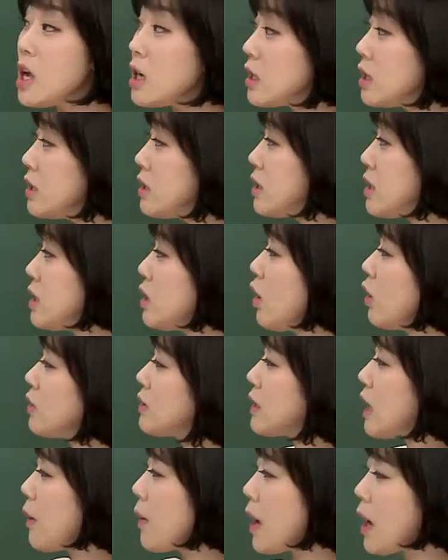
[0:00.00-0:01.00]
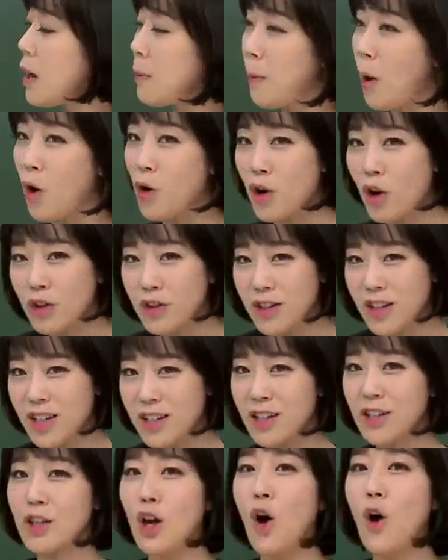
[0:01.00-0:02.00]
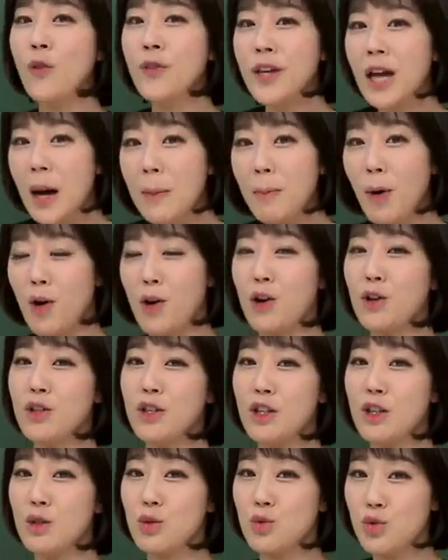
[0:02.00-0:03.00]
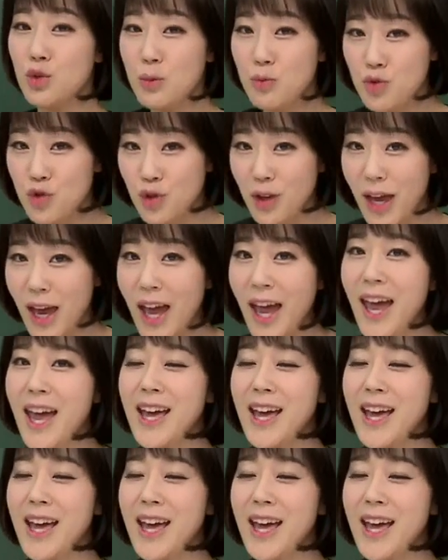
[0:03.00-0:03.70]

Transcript: 그 지역사회에 벌어들이는, 연간 벌어들이는 수입 중에